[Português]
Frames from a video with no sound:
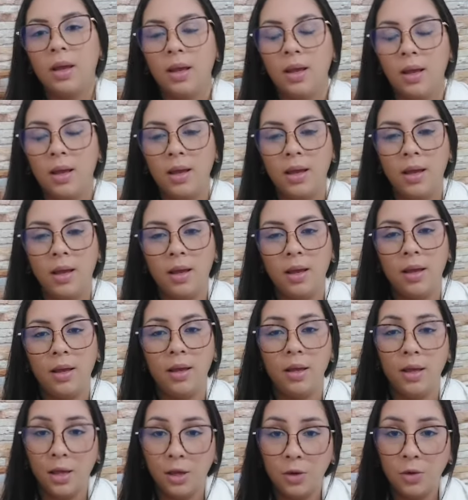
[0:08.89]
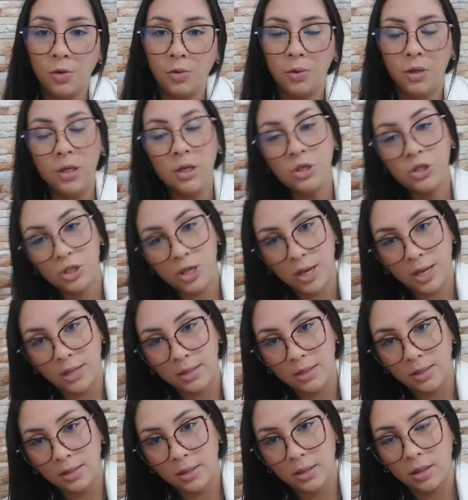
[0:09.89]
É, eu e
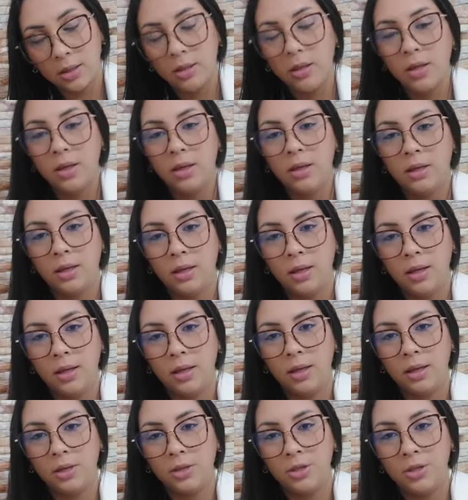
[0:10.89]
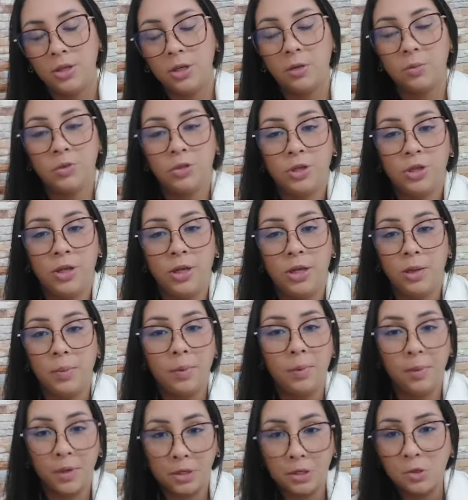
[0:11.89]
Jéssica né, chegamos na
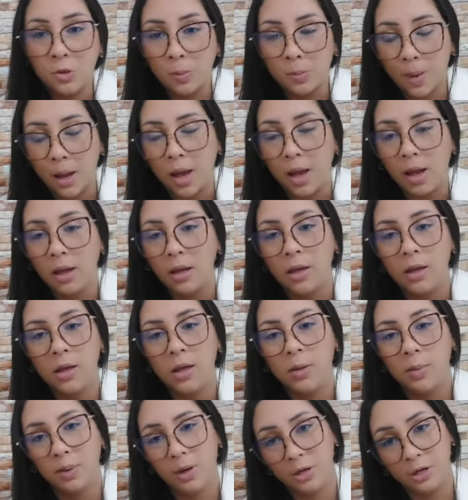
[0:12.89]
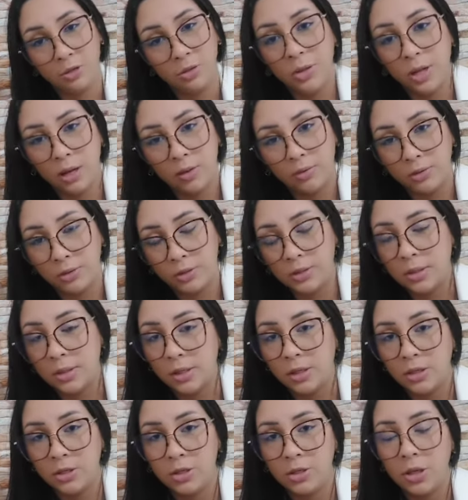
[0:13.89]
equipe para somar, para ajudar
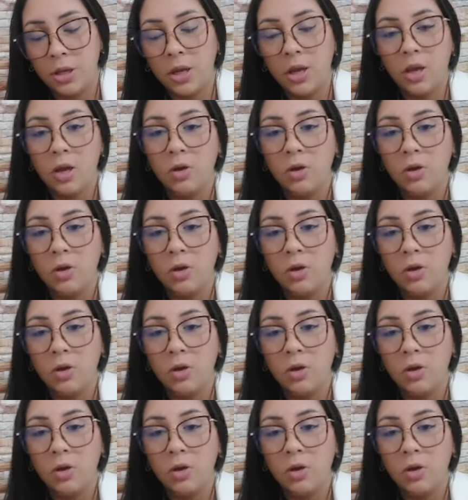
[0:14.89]
vocês.